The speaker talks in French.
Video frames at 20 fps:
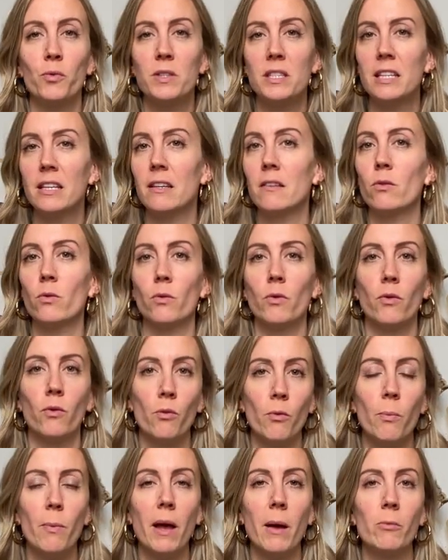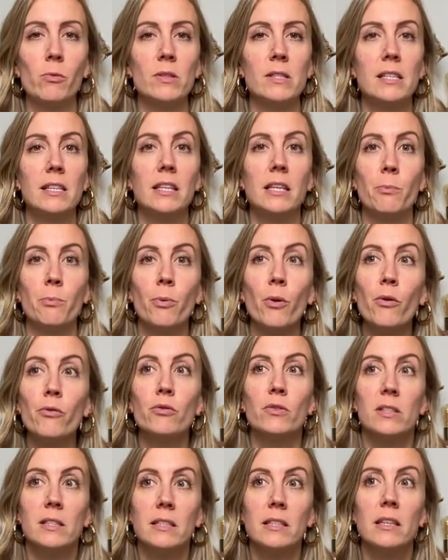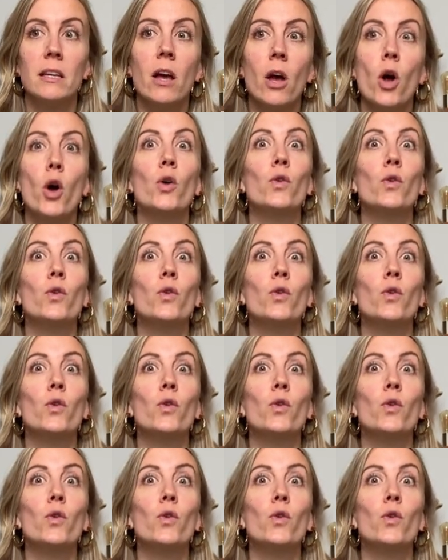outils qui sont superbes aussi, qui peuvent aussi